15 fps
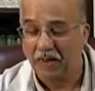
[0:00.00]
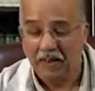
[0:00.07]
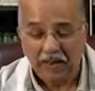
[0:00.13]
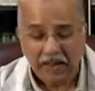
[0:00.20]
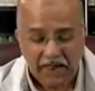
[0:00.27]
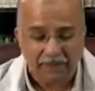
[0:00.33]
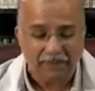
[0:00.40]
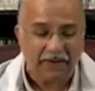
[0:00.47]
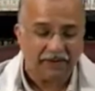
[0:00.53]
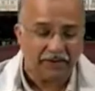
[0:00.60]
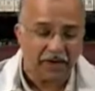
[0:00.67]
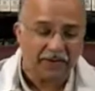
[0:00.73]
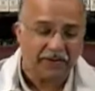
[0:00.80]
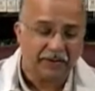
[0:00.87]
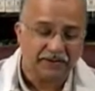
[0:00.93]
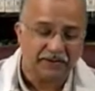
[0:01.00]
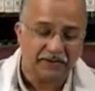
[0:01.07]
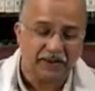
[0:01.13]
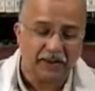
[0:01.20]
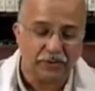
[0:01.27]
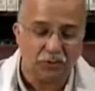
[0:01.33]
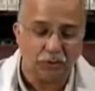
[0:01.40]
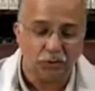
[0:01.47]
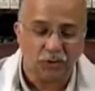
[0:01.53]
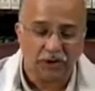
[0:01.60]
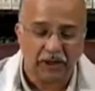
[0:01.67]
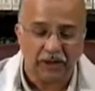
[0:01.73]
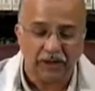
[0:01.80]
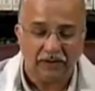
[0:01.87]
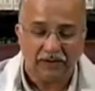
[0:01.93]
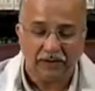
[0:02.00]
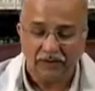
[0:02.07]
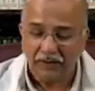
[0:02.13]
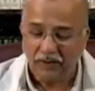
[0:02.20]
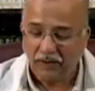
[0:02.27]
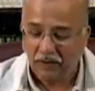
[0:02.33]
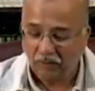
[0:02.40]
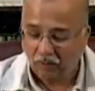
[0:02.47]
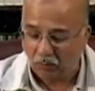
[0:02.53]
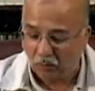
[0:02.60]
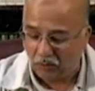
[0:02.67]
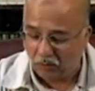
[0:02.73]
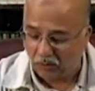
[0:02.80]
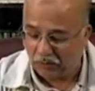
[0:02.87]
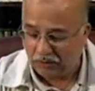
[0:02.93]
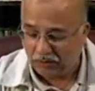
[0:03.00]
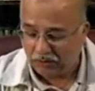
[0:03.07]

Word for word: Hemen arkasından çünkü bu